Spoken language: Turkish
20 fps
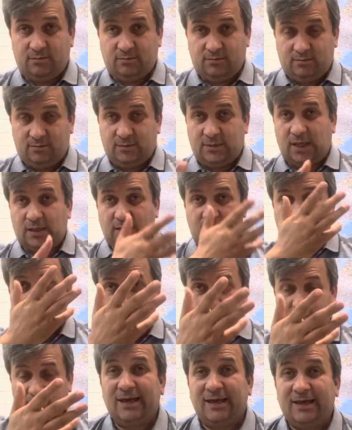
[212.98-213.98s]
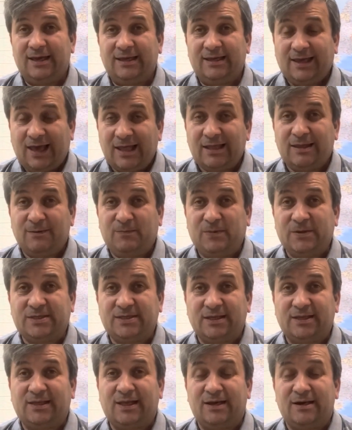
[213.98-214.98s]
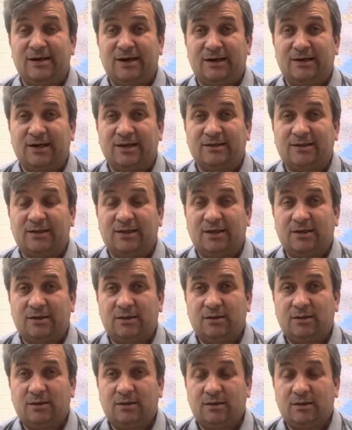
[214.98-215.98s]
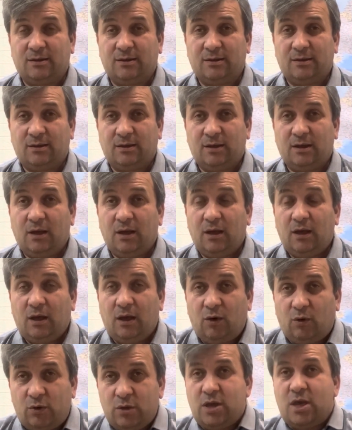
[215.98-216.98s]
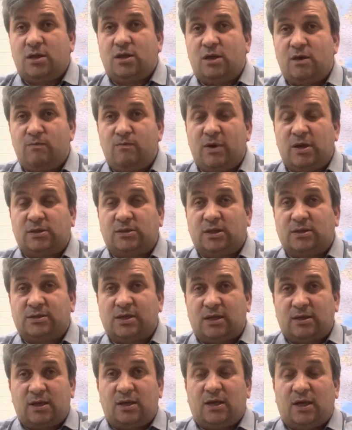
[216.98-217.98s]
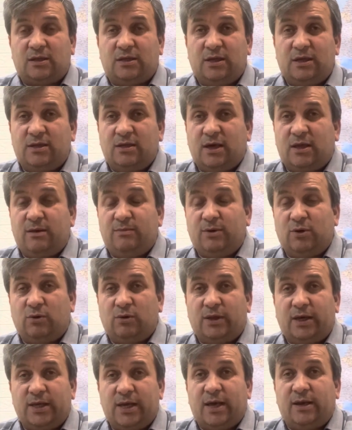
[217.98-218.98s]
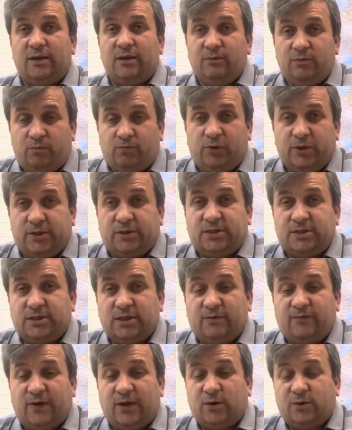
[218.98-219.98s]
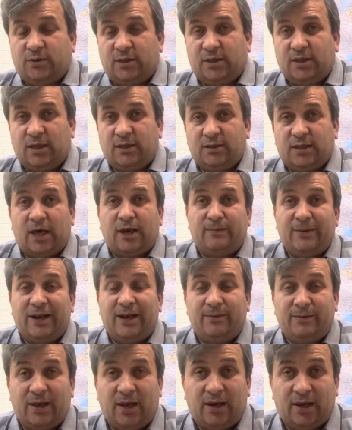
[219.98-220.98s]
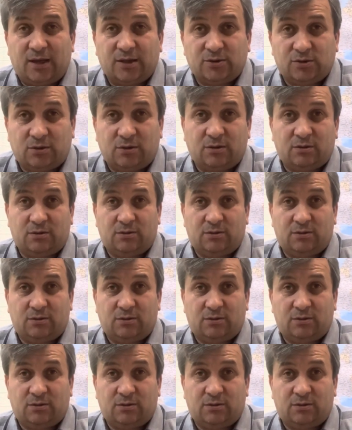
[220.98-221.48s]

dedi. Kendi pisliklerini anlattılar. E 17-25'te zaten adli idari bir olay. Yani hırsızlık var ortada. Darbeyle bir alakası yok.